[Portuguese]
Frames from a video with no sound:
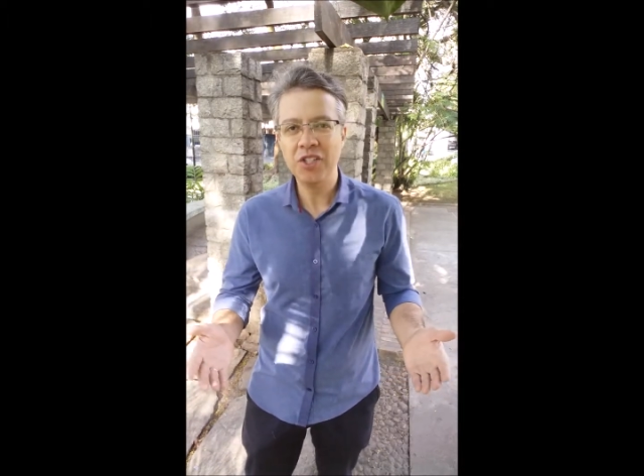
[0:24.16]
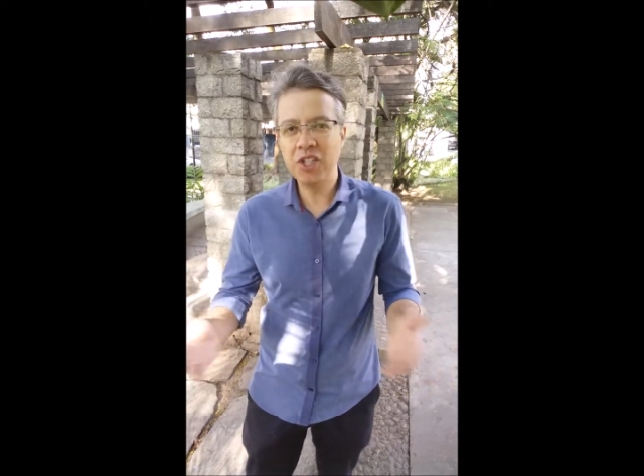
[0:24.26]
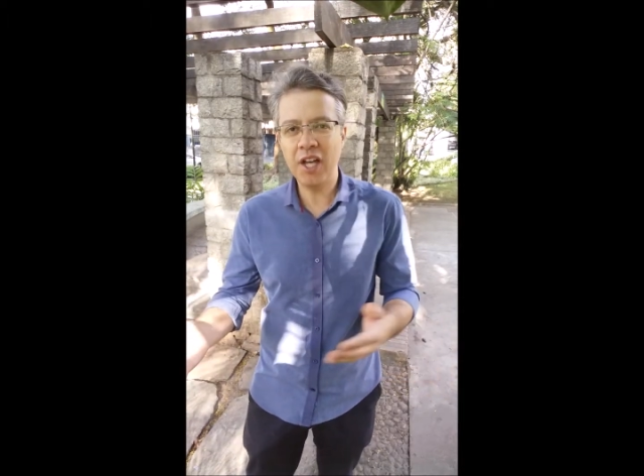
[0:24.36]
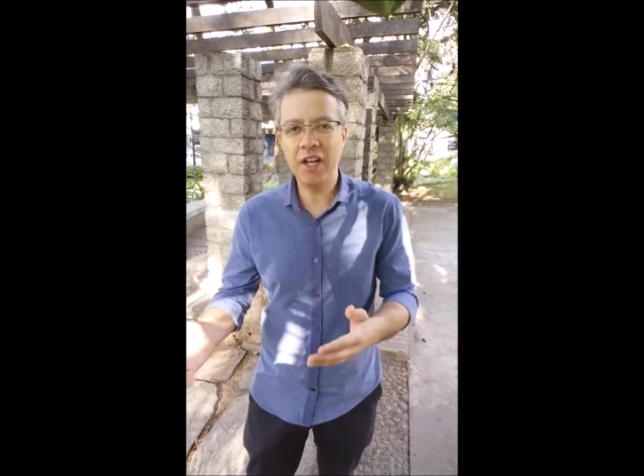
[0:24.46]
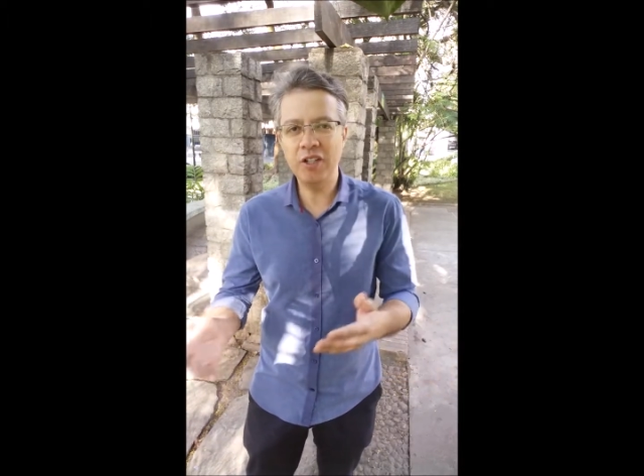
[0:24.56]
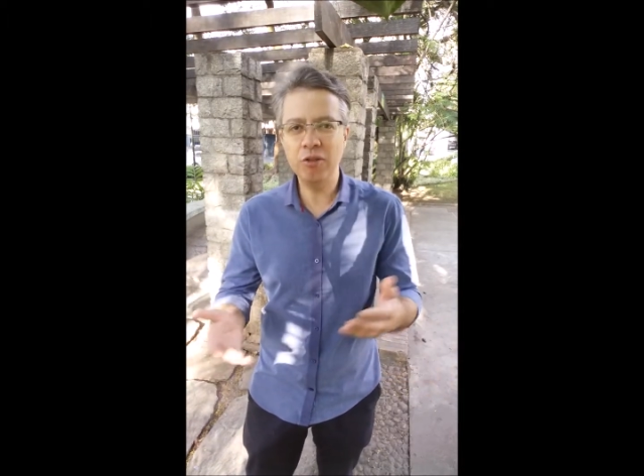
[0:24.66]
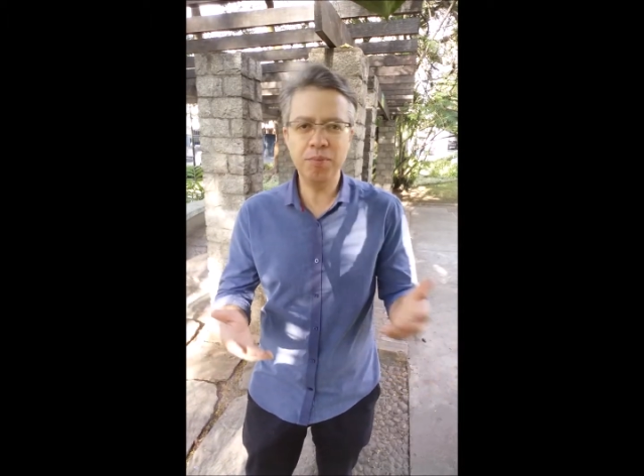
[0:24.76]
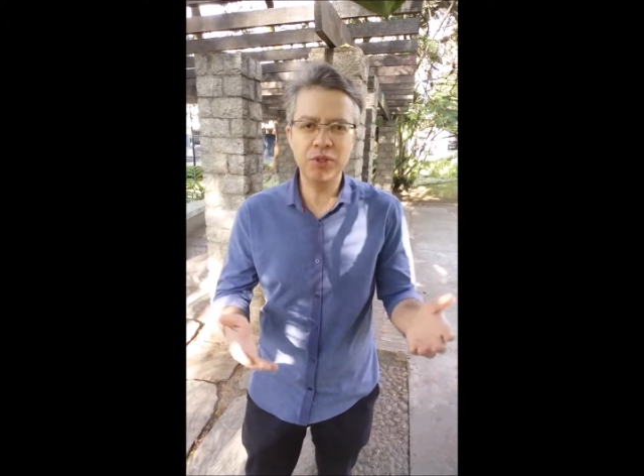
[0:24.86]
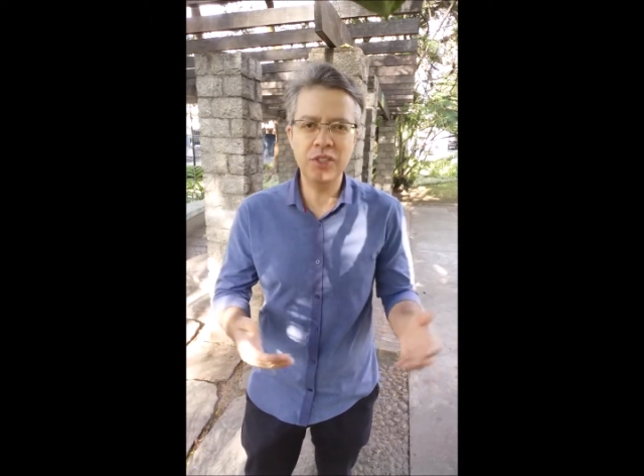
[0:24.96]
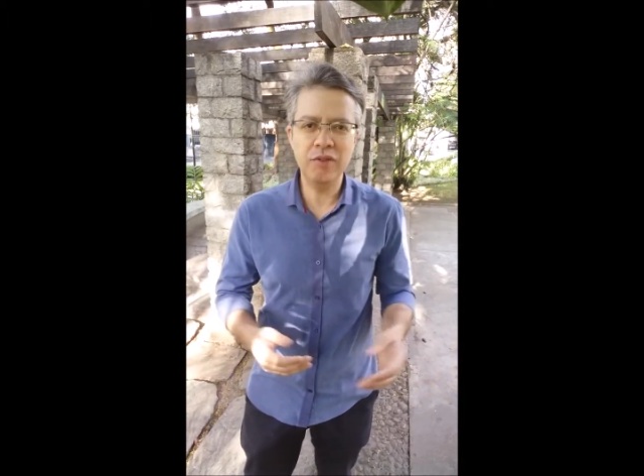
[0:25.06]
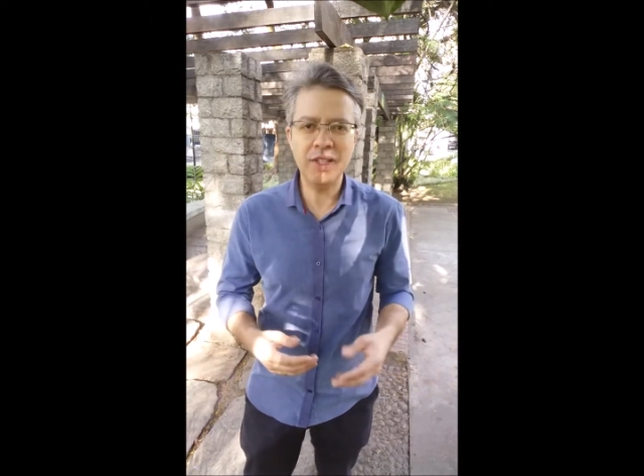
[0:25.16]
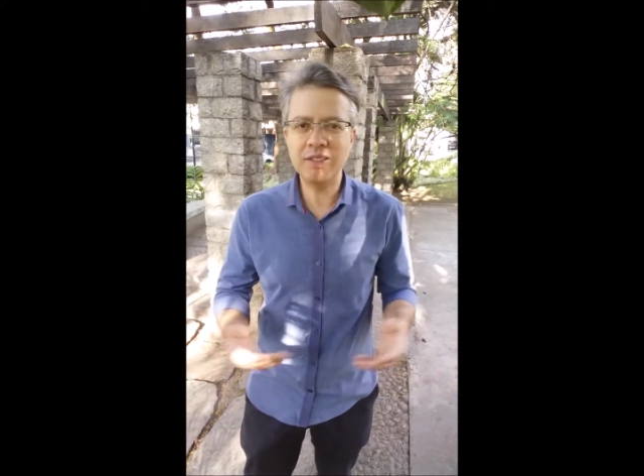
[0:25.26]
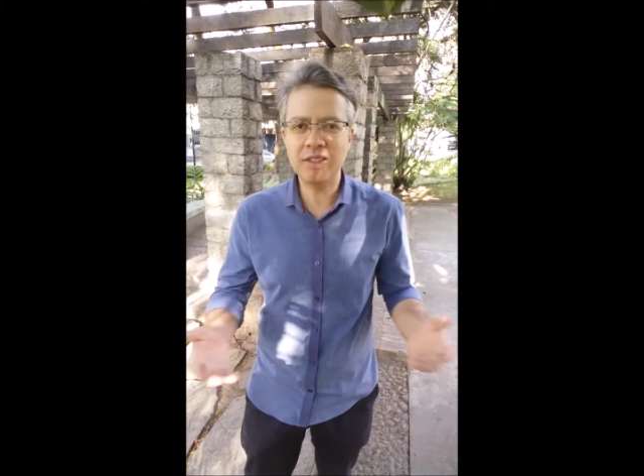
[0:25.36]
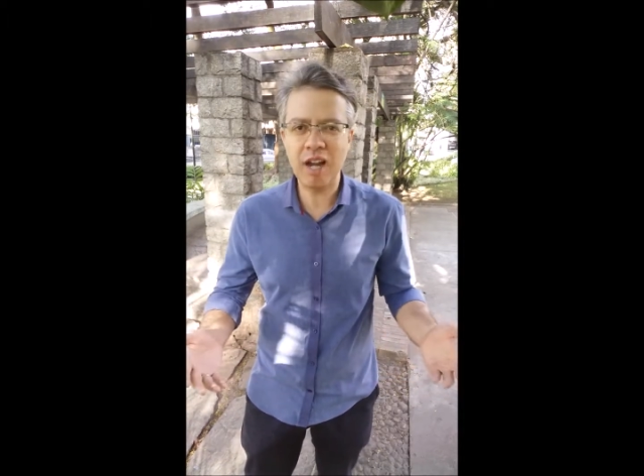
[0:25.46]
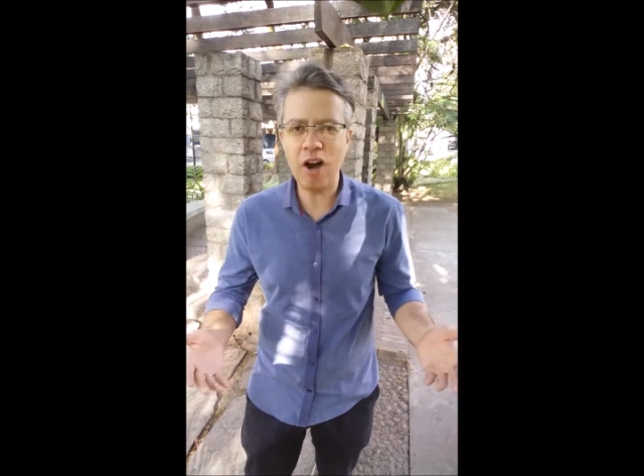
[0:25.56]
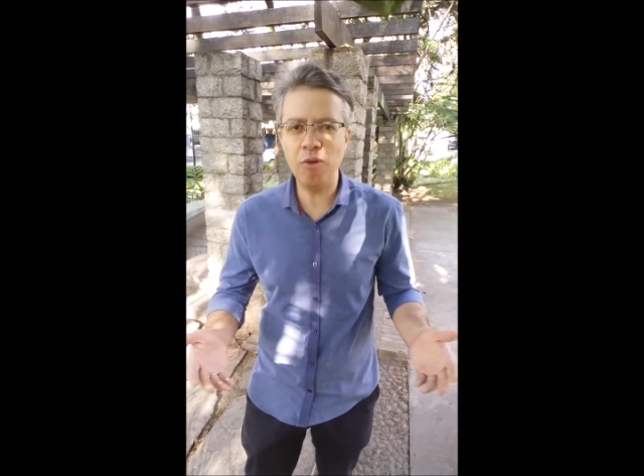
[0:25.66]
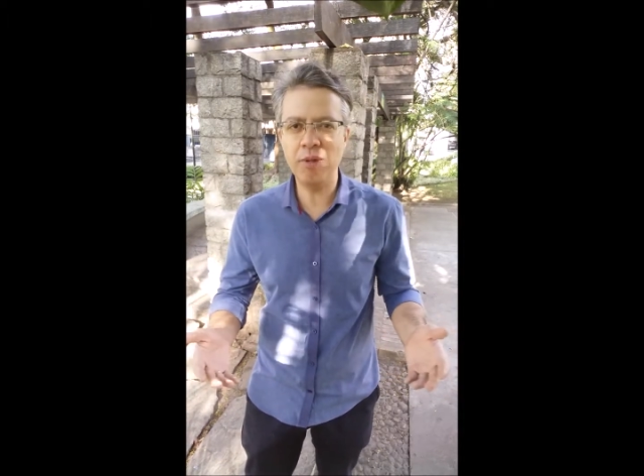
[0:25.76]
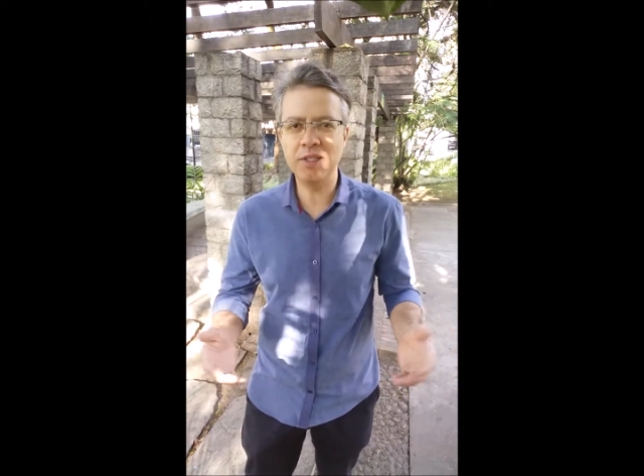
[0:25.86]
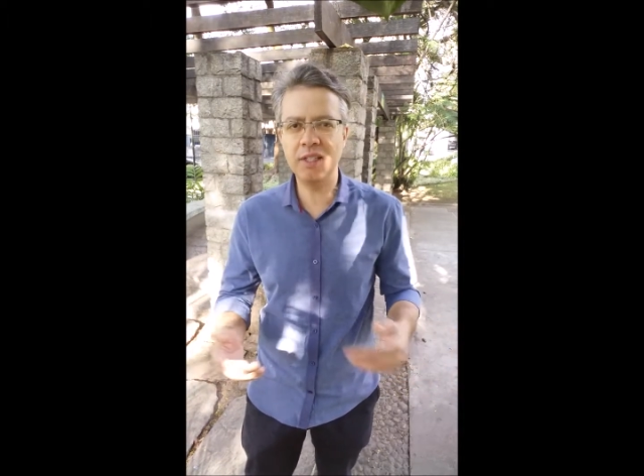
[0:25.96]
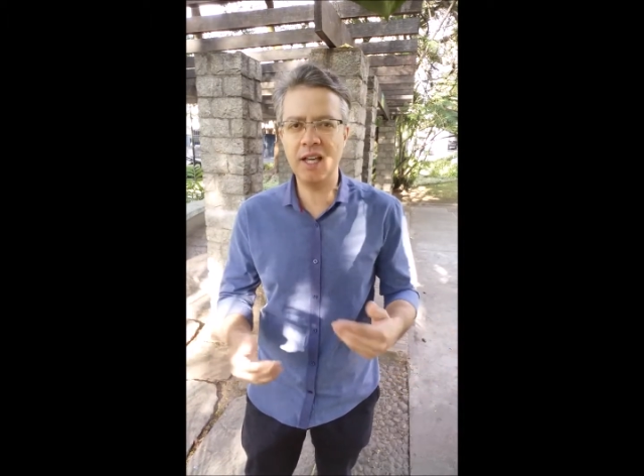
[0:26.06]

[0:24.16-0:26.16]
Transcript: gerando possíveis traumas em